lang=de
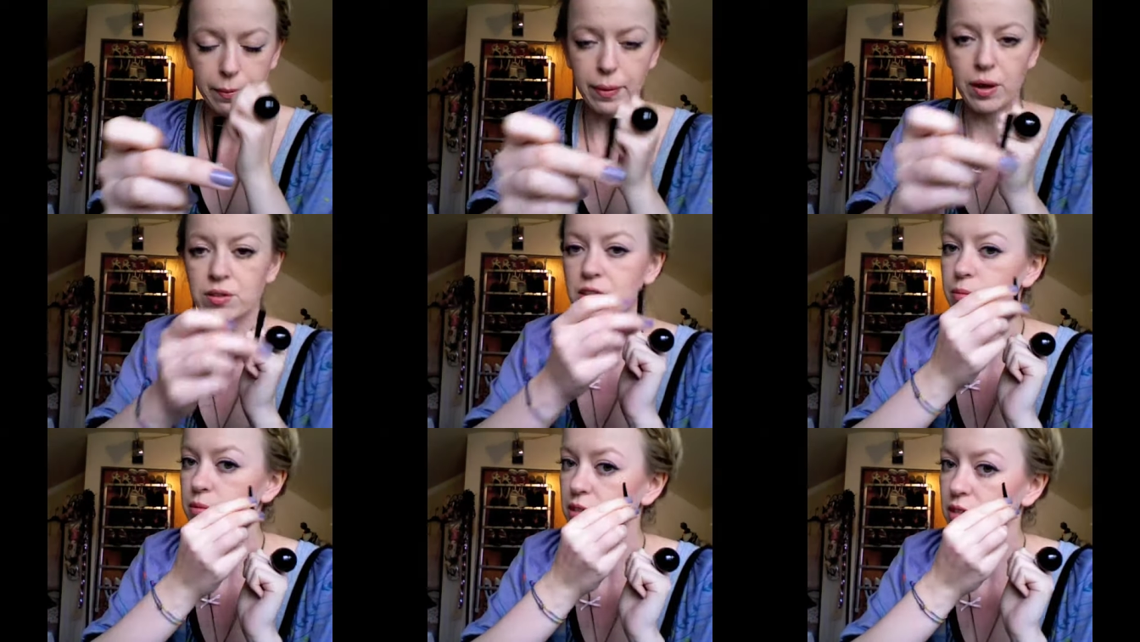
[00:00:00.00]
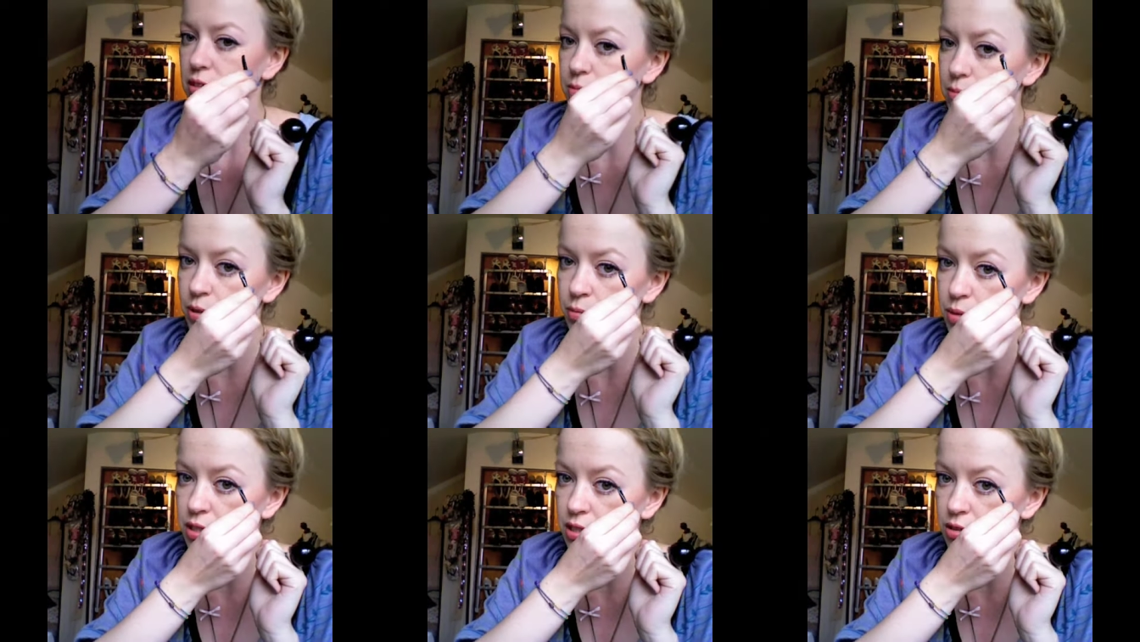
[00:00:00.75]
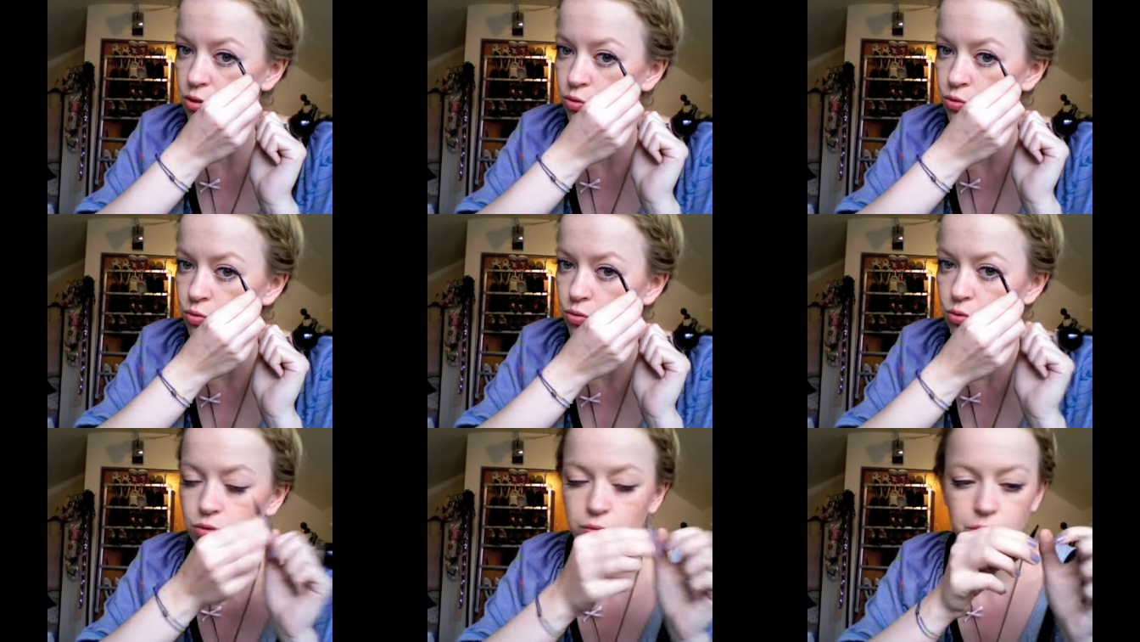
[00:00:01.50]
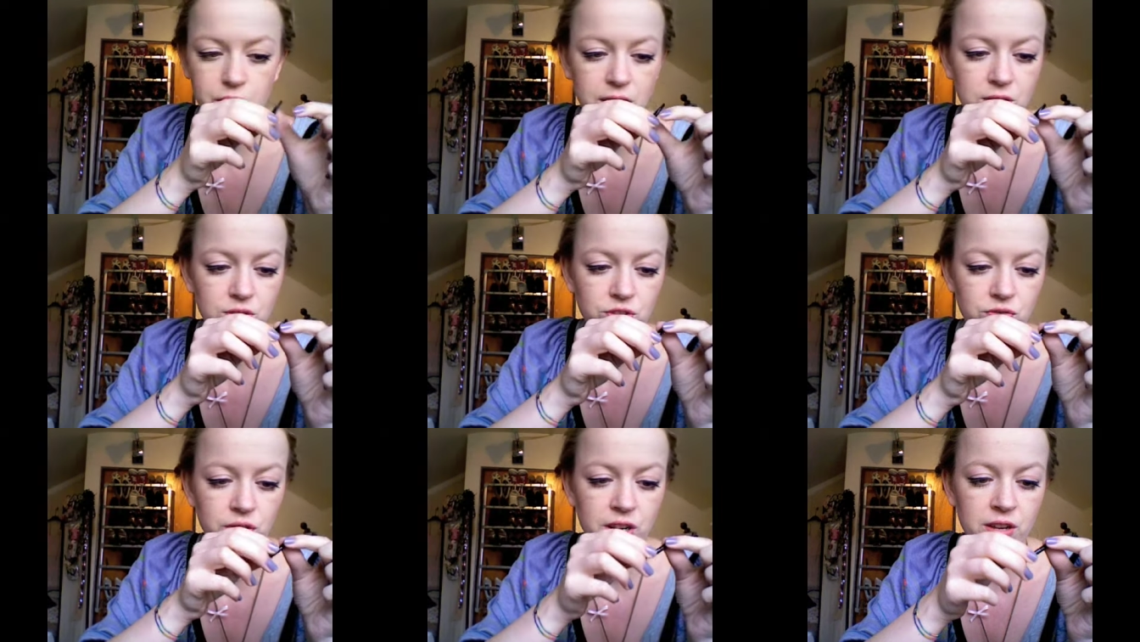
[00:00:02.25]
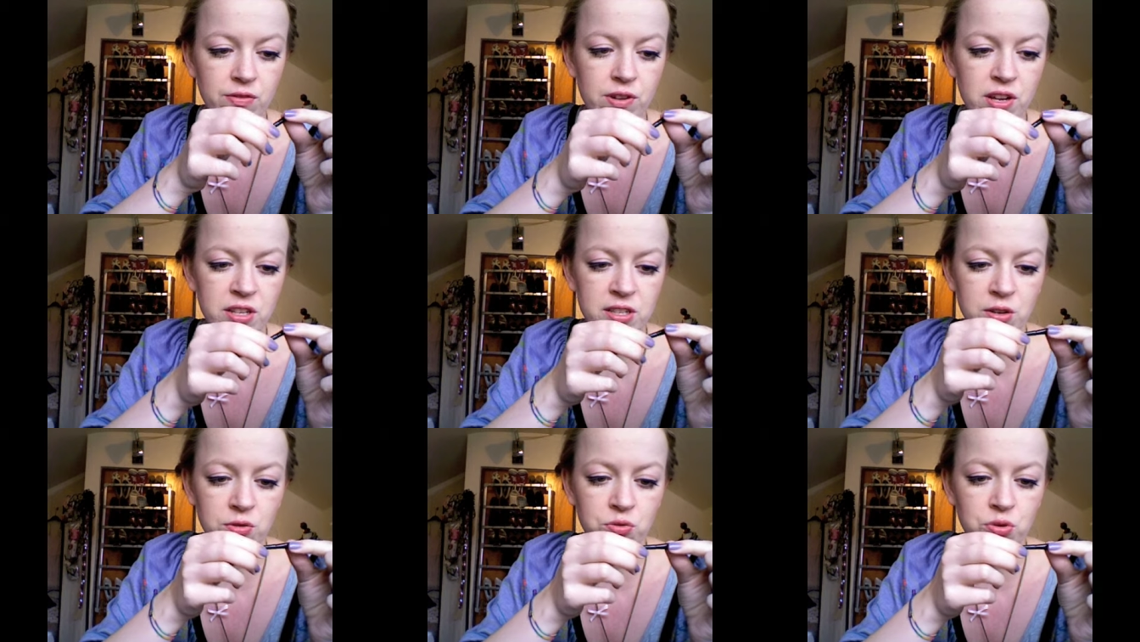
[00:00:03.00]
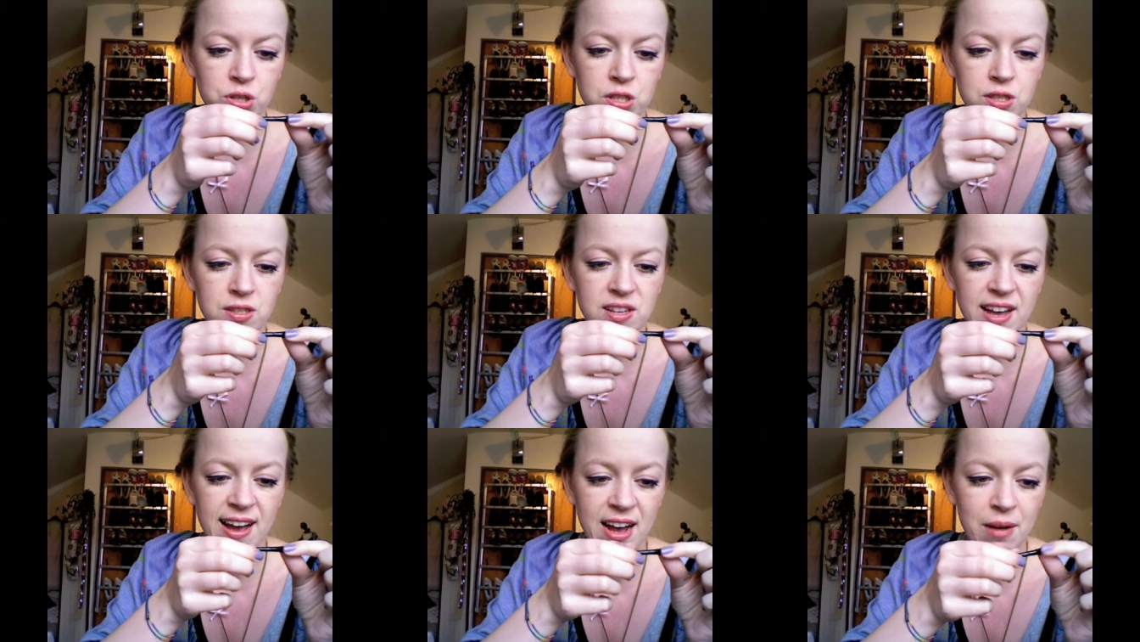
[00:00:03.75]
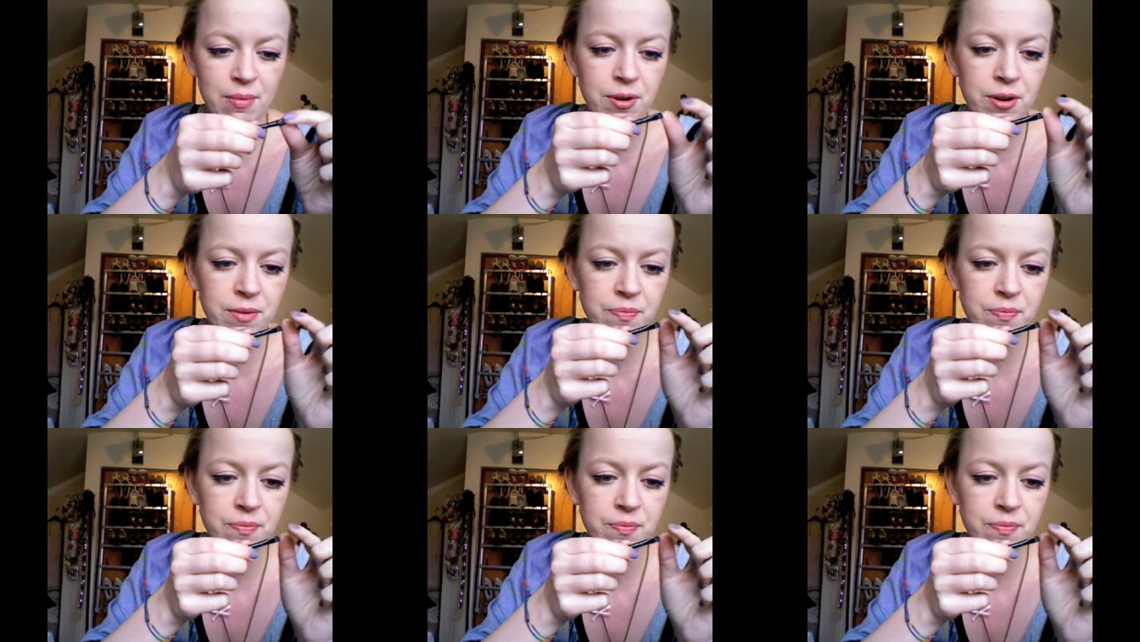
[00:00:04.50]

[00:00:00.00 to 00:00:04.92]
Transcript: Außerdem ist es mir ein bisschen zu unpraktisch, weil der vielleicht sehr kurz ist, aber